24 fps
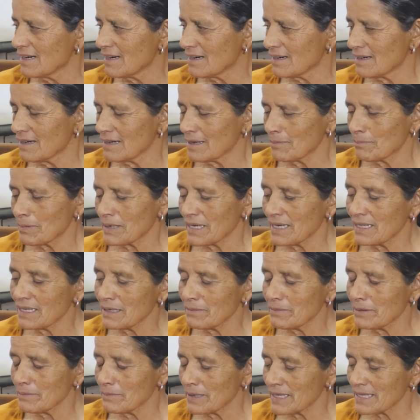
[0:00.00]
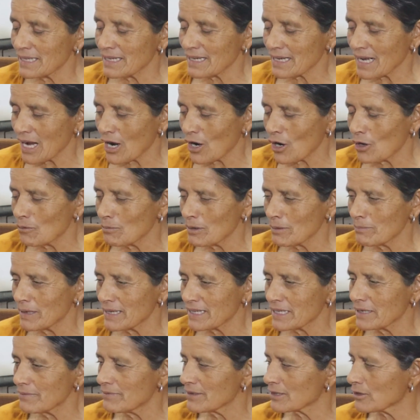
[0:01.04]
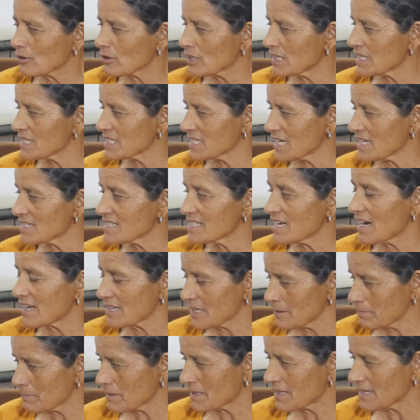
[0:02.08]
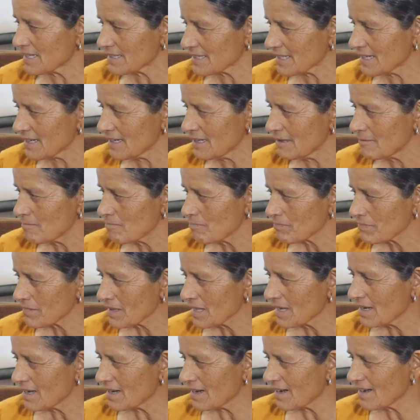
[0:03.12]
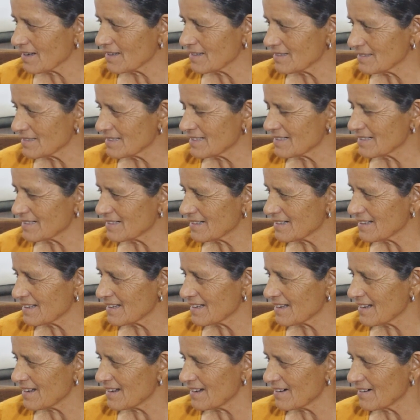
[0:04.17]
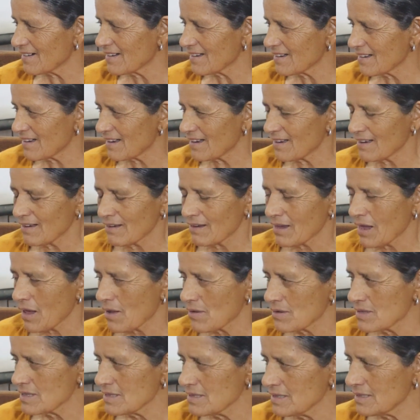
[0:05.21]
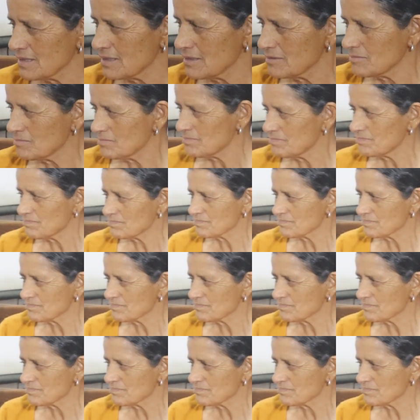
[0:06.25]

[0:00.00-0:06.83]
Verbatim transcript: हाँ पहले भी मैंने गांव में मैंने भी तो कक्षा चार ही पढ़ा था हाँ मैं मैं हाँ। उसी की चर्चा कर रही हाँ, थी हाँ, हाँ। दर्शकों में बताते